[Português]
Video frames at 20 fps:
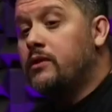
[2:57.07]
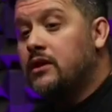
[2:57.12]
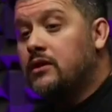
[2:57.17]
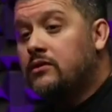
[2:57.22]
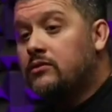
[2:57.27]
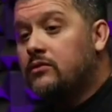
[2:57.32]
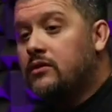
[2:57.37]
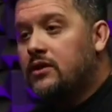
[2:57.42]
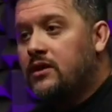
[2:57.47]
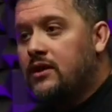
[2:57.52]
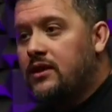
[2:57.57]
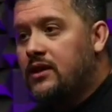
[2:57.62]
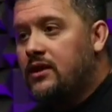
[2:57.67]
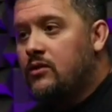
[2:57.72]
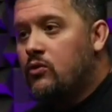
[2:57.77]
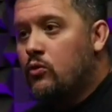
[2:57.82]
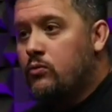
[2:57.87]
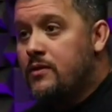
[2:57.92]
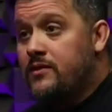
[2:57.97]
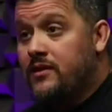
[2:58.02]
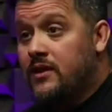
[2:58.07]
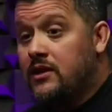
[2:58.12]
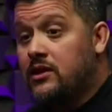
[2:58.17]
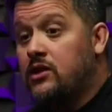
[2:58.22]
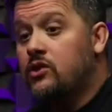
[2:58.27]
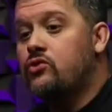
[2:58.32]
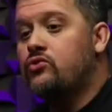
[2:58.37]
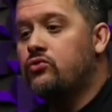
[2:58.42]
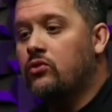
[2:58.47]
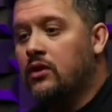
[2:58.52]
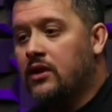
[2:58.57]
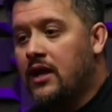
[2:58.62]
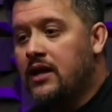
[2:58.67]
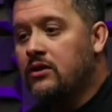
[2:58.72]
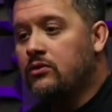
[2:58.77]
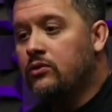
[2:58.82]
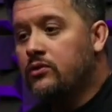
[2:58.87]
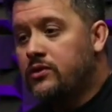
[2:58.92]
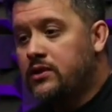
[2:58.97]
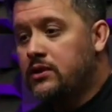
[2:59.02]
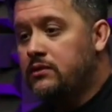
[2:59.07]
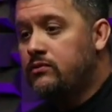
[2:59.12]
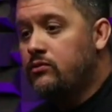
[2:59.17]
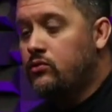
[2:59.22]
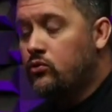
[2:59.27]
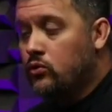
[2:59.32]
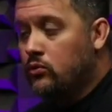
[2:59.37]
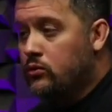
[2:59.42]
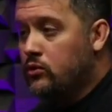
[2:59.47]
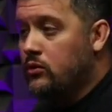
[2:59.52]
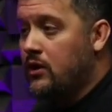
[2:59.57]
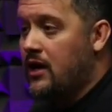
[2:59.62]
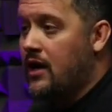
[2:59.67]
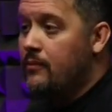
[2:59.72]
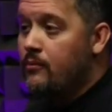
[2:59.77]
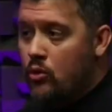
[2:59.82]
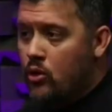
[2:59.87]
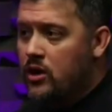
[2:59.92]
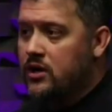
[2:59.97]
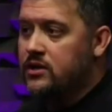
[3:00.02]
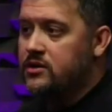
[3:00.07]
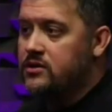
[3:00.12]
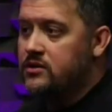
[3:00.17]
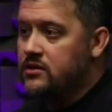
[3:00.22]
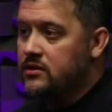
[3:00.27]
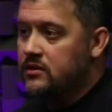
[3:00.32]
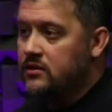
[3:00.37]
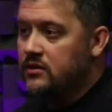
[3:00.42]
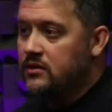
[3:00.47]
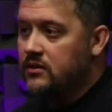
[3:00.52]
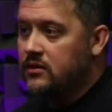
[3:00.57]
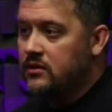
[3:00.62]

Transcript: um momento que eu comecei a questionar, inclusive, sobre a morte.